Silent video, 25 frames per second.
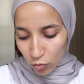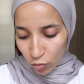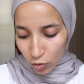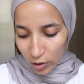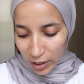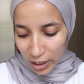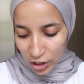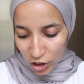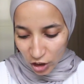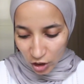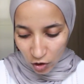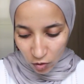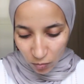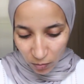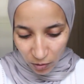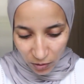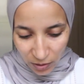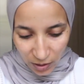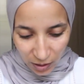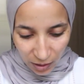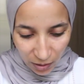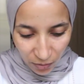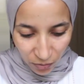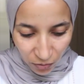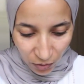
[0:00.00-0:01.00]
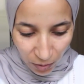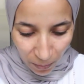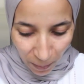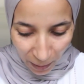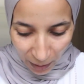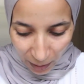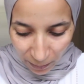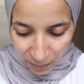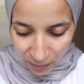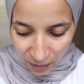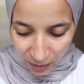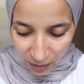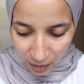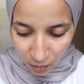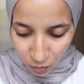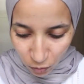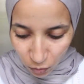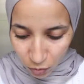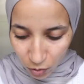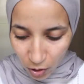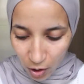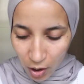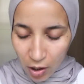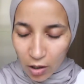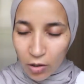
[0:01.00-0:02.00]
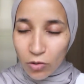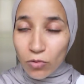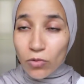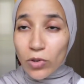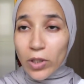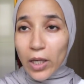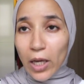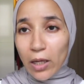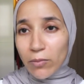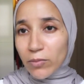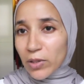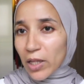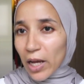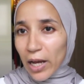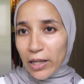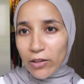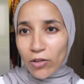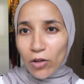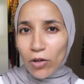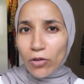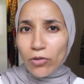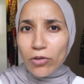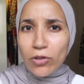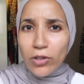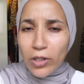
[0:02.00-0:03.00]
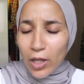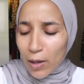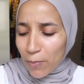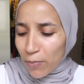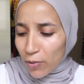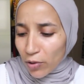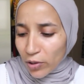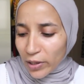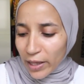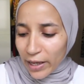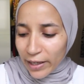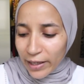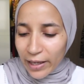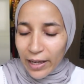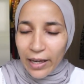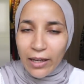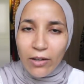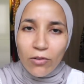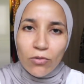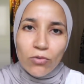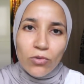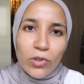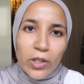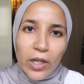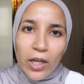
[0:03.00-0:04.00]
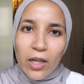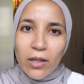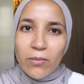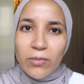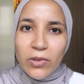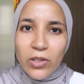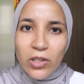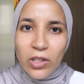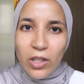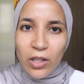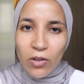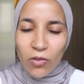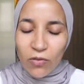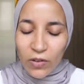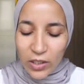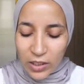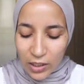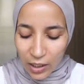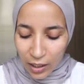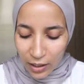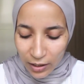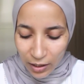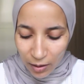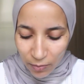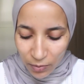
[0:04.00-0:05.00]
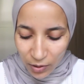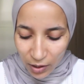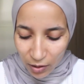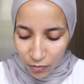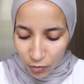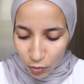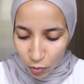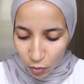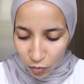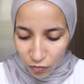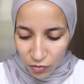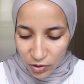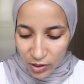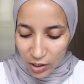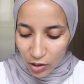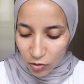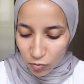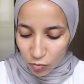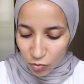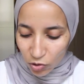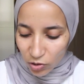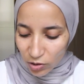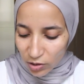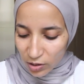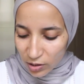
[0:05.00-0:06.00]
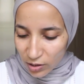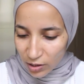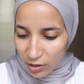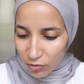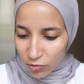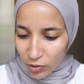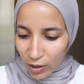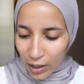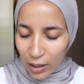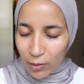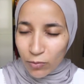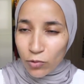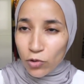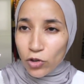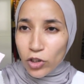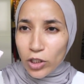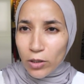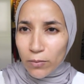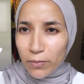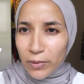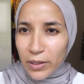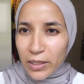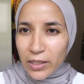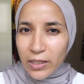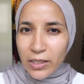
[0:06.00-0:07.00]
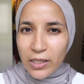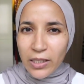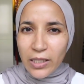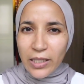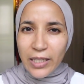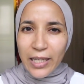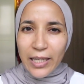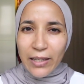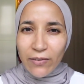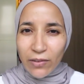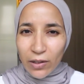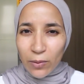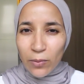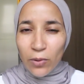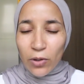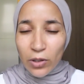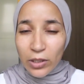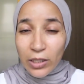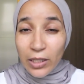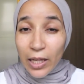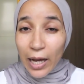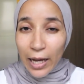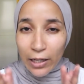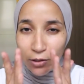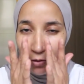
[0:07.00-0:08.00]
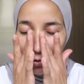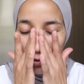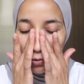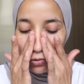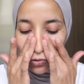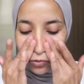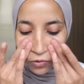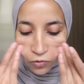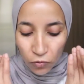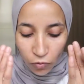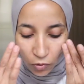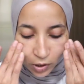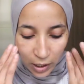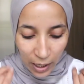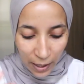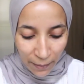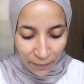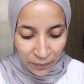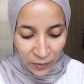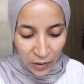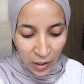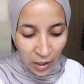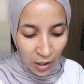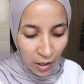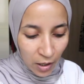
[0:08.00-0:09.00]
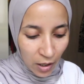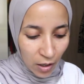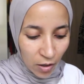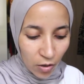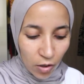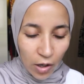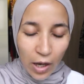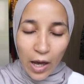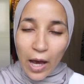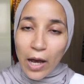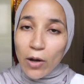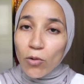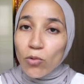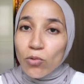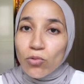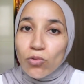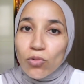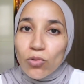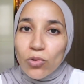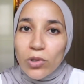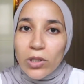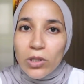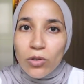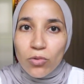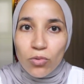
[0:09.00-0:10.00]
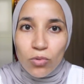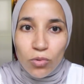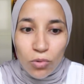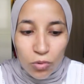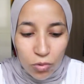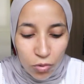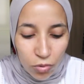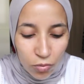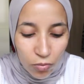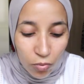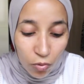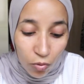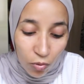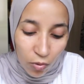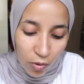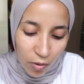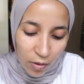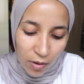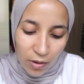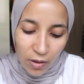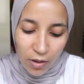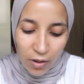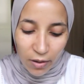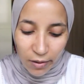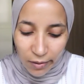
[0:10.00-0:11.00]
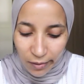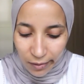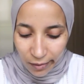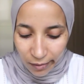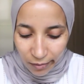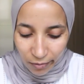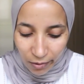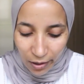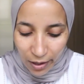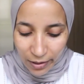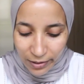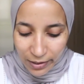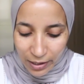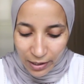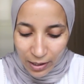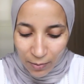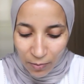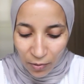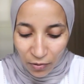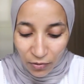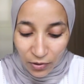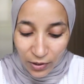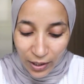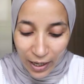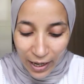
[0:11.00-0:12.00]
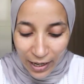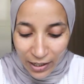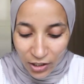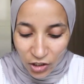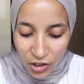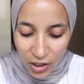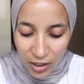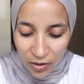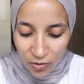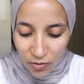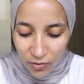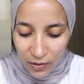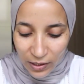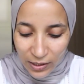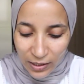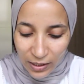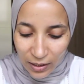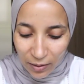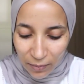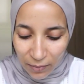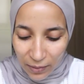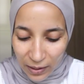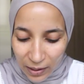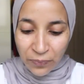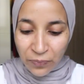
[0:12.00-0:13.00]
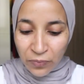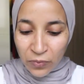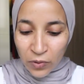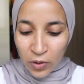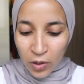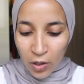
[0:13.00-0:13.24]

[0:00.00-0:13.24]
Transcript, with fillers: Donc là, j'ai commencé les filles par appliquer donc une crème hydratante, n'importe laquelle, une crème qui est, on va dire, adaptée à votre visage. Moi ici, c'est une crème de chez Pixie qui est vraiment hydratante, donc voilà. Euh, un contour des yeux, bon, euh, voilà, ça dépend votre âge, hein, on va dire, mais